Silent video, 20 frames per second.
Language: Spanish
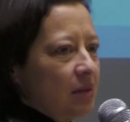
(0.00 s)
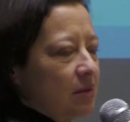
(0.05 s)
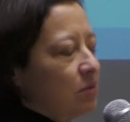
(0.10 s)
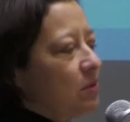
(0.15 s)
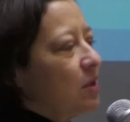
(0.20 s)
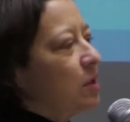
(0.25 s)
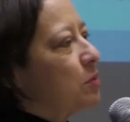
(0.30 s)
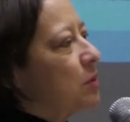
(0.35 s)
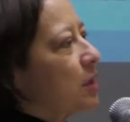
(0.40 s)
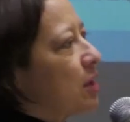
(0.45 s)

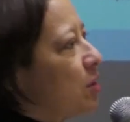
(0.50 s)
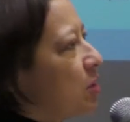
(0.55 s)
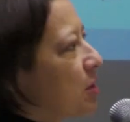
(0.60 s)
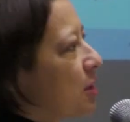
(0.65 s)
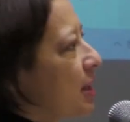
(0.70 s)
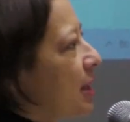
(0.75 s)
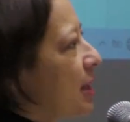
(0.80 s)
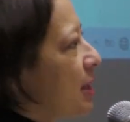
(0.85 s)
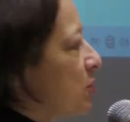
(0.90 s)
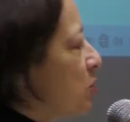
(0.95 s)
tenemos que ver
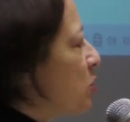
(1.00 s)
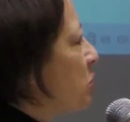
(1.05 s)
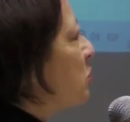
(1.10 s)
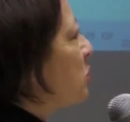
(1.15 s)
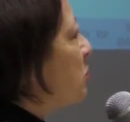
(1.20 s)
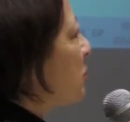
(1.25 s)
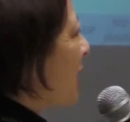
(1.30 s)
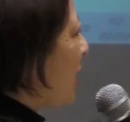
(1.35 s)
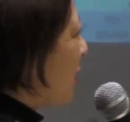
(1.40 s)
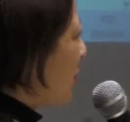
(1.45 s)
que es
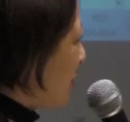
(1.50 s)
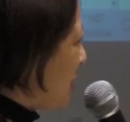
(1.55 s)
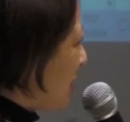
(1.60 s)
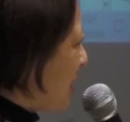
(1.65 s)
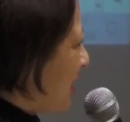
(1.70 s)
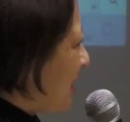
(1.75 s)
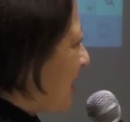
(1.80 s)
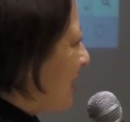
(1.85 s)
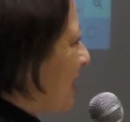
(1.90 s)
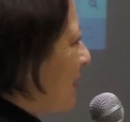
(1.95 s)
una
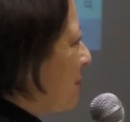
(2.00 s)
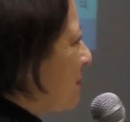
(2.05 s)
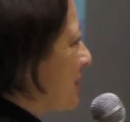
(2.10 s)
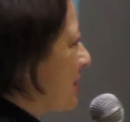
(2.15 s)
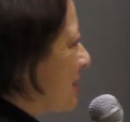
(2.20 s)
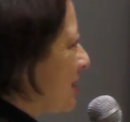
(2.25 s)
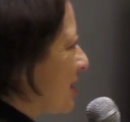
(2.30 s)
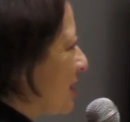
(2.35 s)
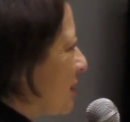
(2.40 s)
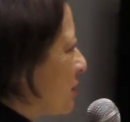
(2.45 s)
persona que está con
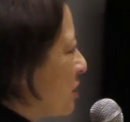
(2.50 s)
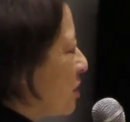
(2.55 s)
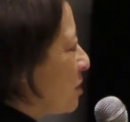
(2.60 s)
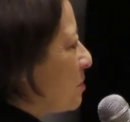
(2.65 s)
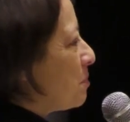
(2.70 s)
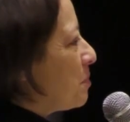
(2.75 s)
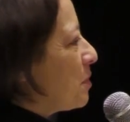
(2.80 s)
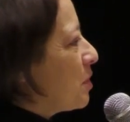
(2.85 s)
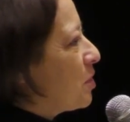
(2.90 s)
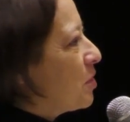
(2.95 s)
un
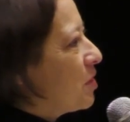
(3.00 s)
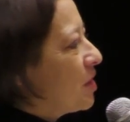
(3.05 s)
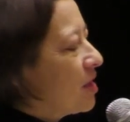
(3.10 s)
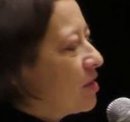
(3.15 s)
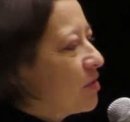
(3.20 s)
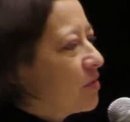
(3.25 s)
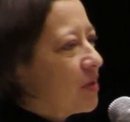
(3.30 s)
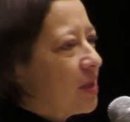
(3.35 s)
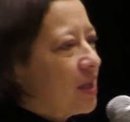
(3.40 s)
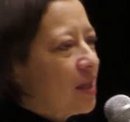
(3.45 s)
padecimiento en
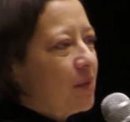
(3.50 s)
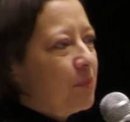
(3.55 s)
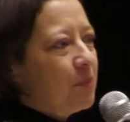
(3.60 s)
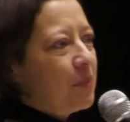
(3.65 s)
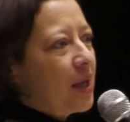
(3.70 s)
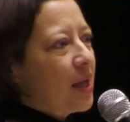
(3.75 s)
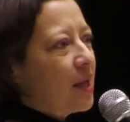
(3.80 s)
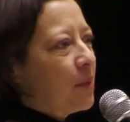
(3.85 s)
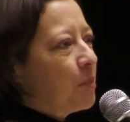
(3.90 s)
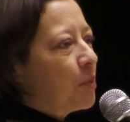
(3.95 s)
salud
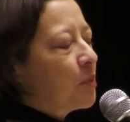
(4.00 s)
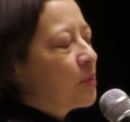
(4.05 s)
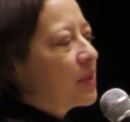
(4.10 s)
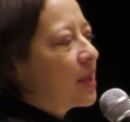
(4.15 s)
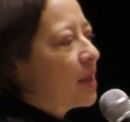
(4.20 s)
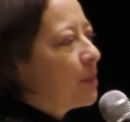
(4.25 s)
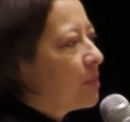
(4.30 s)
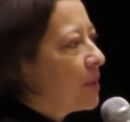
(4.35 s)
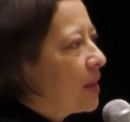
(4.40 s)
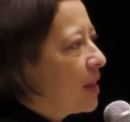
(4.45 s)
mental, que yo,
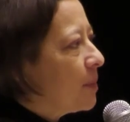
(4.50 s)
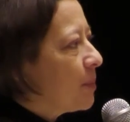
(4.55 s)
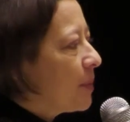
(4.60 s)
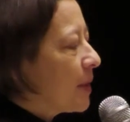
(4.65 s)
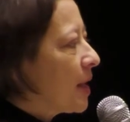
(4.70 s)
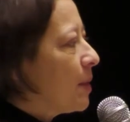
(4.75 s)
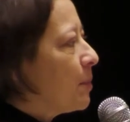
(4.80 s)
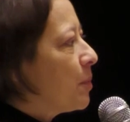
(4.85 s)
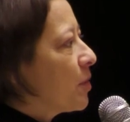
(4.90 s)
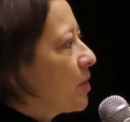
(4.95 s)
yo
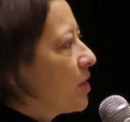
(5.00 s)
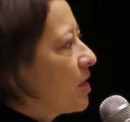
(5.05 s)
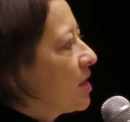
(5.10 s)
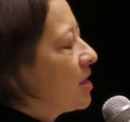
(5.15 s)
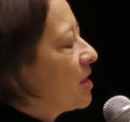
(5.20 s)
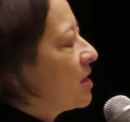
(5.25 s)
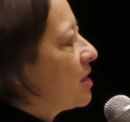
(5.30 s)
siempre hago la